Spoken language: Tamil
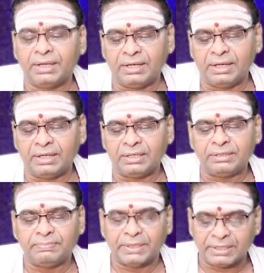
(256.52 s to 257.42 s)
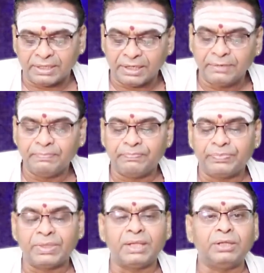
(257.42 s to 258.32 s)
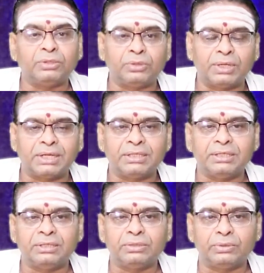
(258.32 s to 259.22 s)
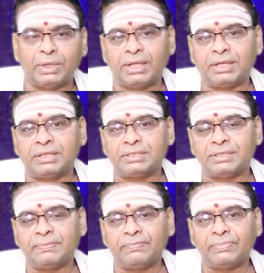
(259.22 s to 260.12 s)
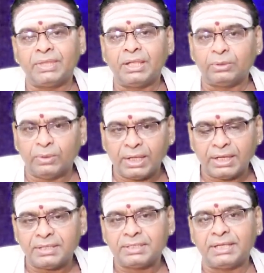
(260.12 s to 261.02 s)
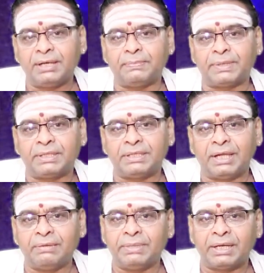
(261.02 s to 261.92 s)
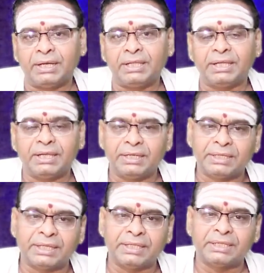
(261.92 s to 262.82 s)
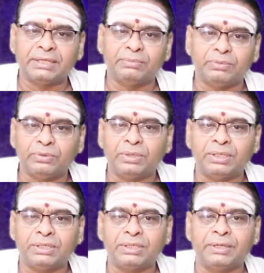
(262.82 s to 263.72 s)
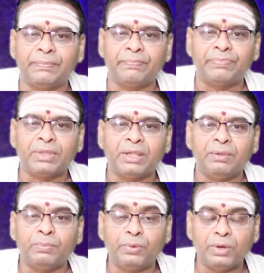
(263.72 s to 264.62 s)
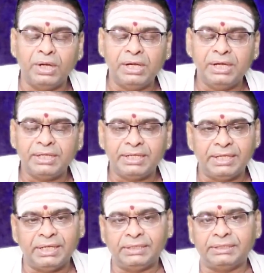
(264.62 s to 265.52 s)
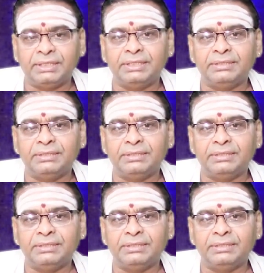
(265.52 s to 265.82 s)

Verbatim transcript: நாளாக பார்க்கலாம் தொடர்ந்து துளாராசி துளாராசியில் பிறந்த அன்பர்களே இன்றைய தினம் உங்களுக்கு புகழ் கீர்த்தி